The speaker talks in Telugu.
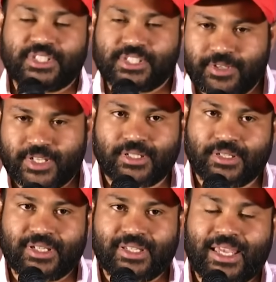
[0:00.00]
సిచ్యువేషన్
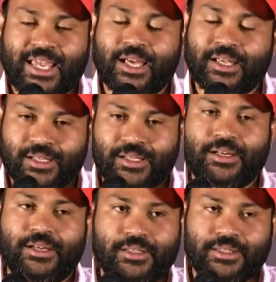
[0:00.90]
ఎలా
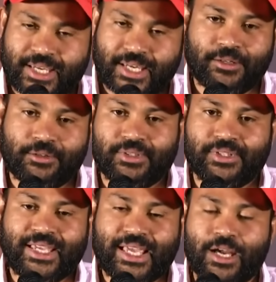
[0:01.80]

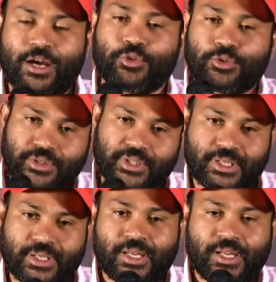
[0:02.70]
తయారవుతుంది ఎలా అవుతుంది
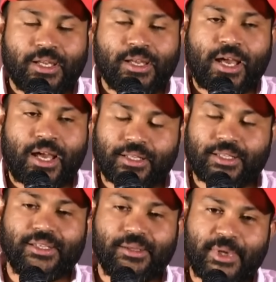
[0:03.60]

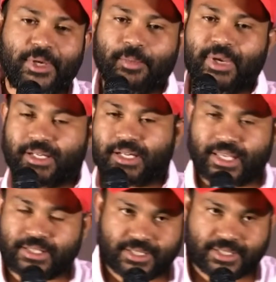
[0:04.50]
అన్నది మేము మెయిన్గా
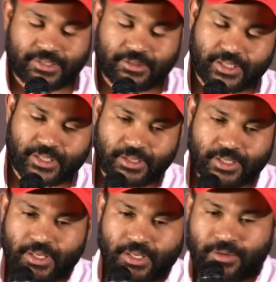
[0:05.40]
టచ్ చేసామండి
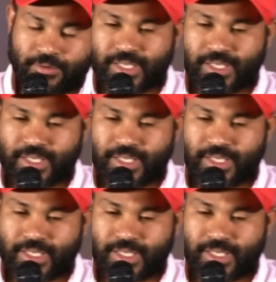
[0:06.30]
ఫర్